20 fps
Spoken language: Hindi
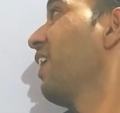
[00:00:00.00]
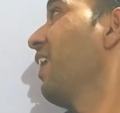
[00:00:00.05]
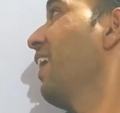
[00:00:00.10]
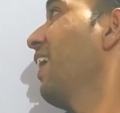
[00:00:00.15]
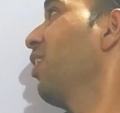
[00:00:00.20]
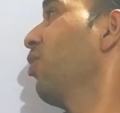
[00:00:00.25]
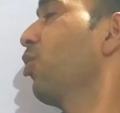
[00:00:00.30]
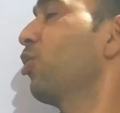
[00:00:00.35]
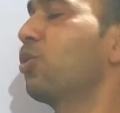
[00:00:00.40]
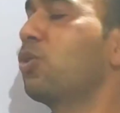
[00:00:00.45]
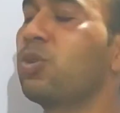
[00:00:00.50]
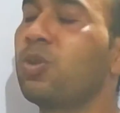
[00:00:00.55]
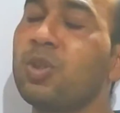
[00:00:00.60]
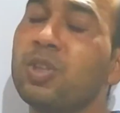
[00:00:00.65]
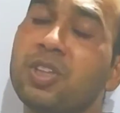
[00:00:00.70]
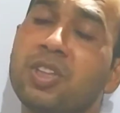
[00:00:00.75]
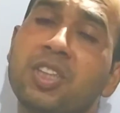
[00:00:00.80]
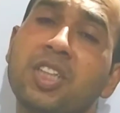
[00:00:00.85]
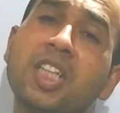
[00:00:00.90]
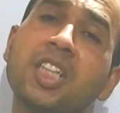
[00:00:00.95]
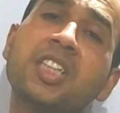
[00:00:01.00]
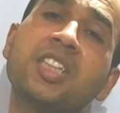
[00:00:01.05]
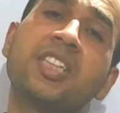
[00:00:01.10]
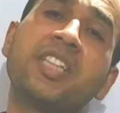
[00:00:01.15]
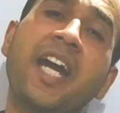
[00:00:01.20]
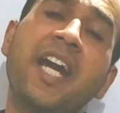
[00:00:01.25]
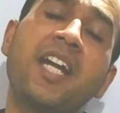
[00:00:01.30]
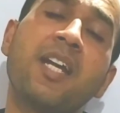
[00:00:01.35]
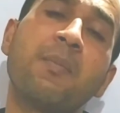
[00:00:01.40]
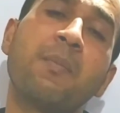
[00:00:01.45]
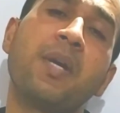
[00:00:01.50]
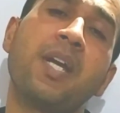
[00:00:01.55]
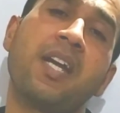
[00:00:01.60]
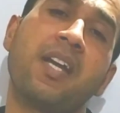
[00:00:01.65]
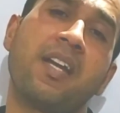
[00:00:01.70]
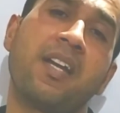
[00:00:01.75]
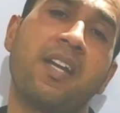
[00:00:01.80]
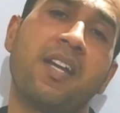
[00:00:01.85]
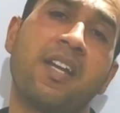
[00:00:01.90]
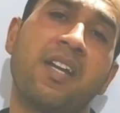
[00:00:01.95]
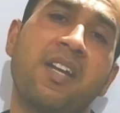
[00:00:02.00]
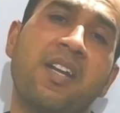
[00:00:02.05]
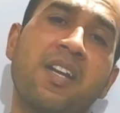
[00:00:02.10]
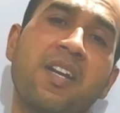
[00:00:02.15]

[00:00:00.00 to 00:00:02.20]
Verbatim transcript: ये दोस्तों जिस साइड में